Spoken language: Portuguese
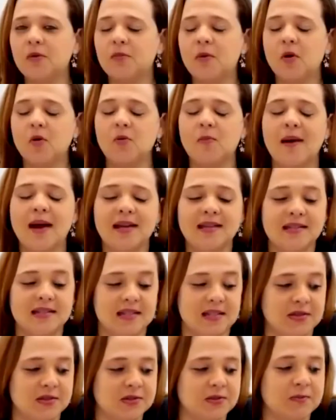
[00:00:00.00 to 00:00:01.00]
entender um pouco
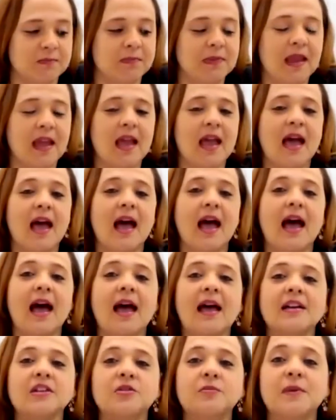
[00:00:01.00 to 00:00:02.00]
mais isso.
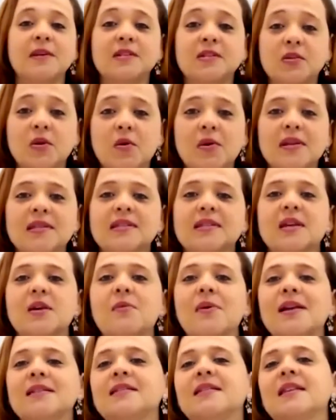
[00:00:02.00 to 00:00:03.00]
As pessoas
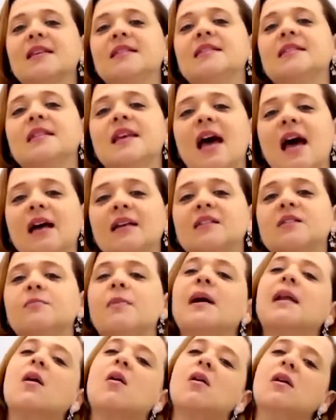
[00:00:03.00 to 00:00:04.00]
são
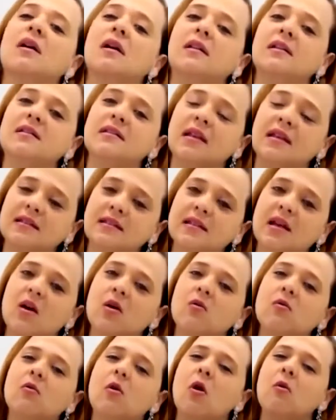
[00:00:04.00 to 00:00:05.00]
essenciais para a
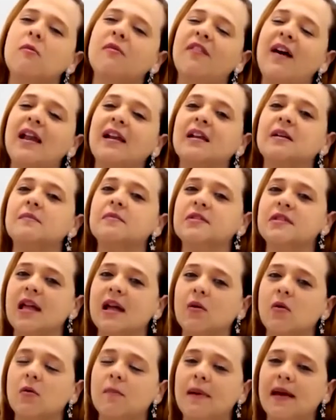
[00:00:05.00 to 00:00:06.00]
organização, como
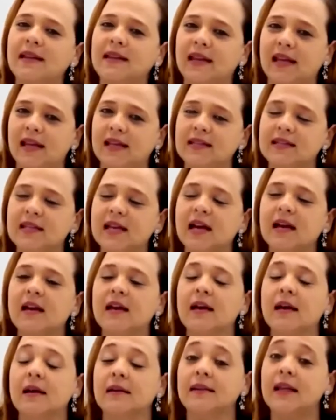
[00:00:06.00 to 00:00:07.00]
falamos na competência,
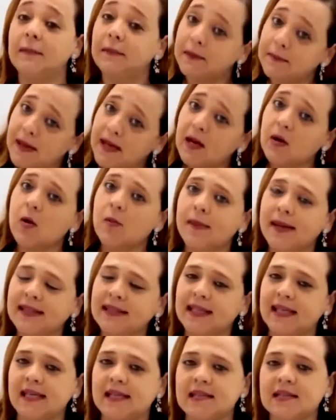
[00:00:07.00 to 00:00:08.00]
na primeira
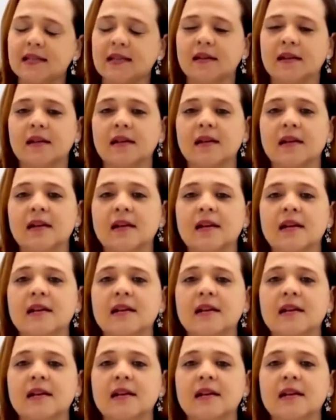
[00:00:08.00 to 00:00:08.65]
competência.